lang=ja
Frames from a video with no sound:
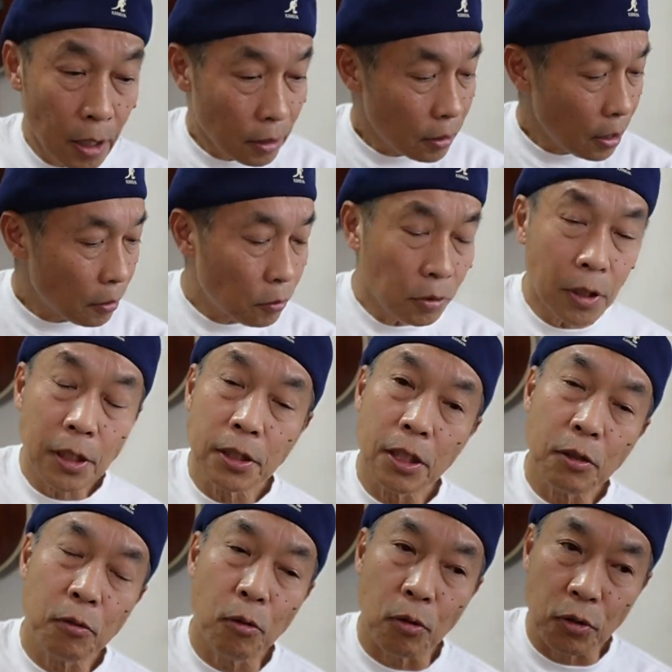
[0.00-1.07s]
でこんな感じ
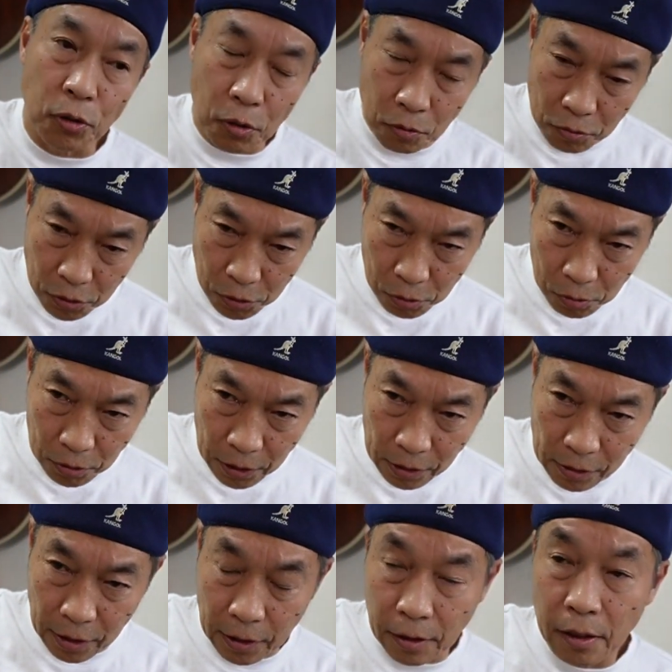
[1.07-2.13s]
でこう4小
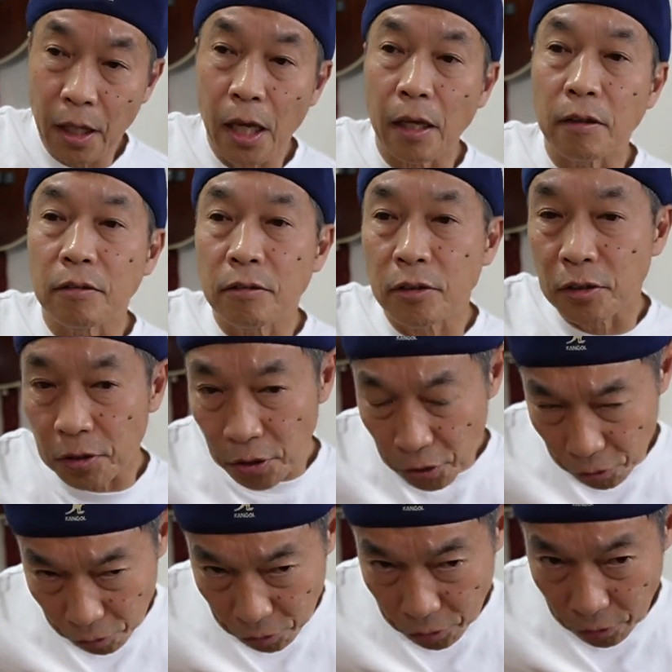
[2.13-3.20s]
節いって次
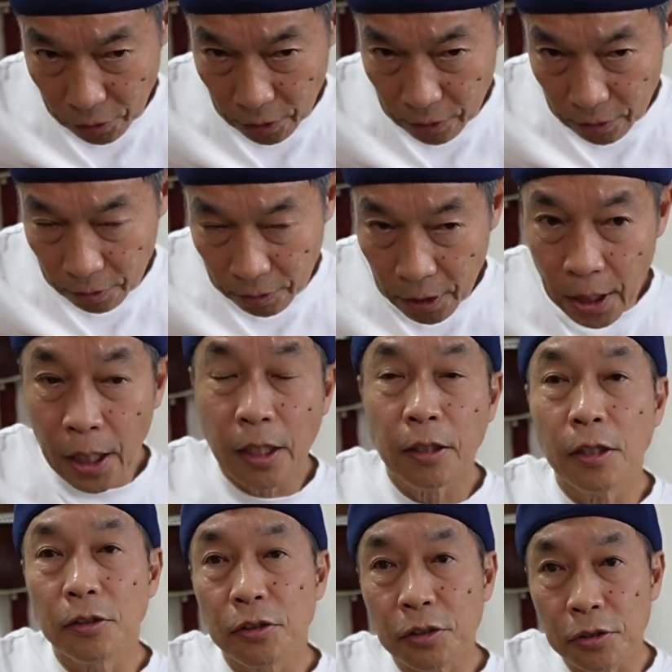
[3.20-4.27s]
の4小節いく。
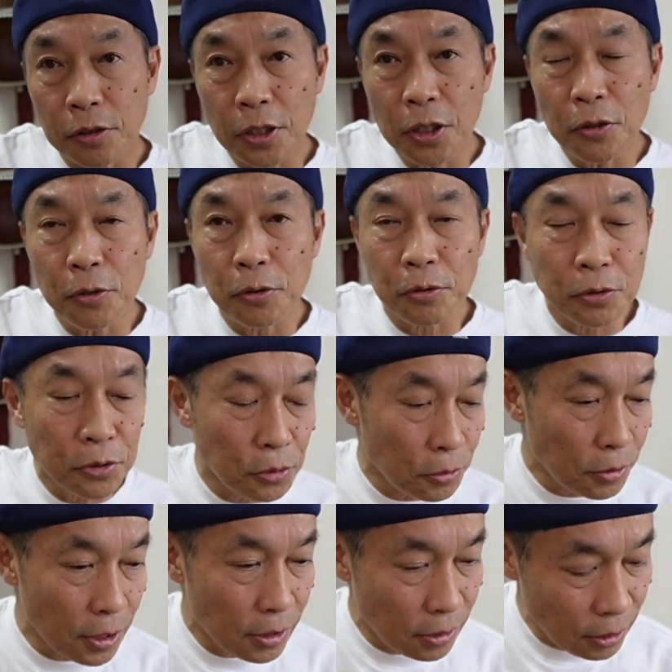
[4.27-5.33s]
で次の4
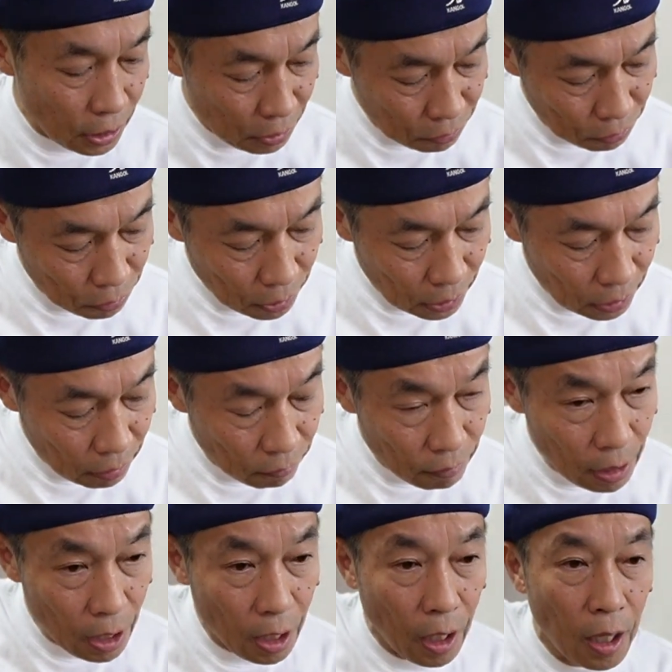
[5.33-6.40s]
小節に行く時に
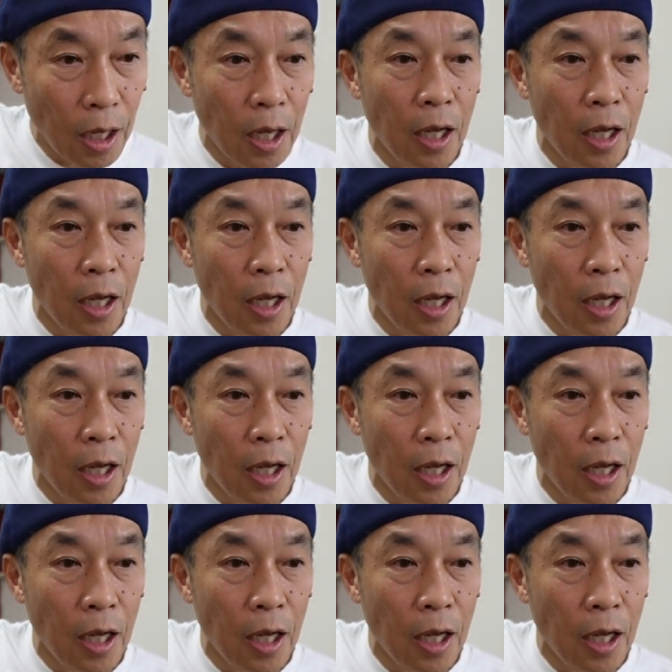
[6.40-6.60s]
は、